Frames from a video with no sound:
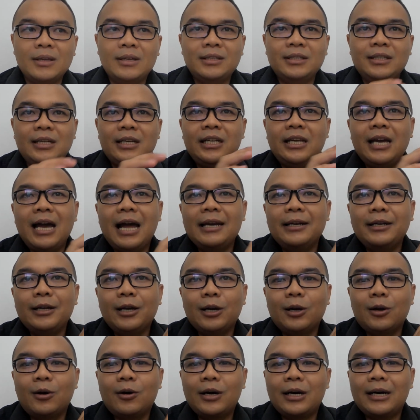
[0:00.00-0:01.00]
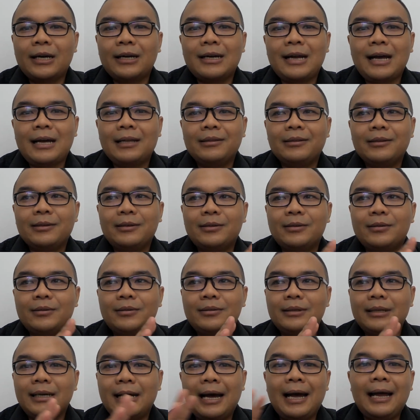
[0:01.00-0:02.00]
jadi ada locker
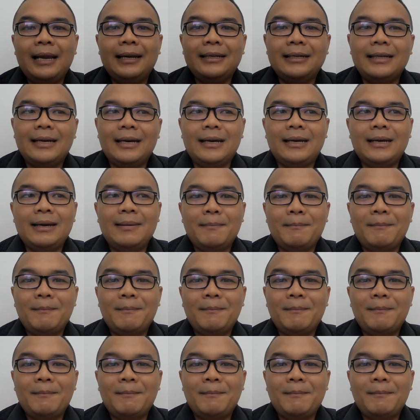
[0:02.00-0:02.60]
atau nggak ada,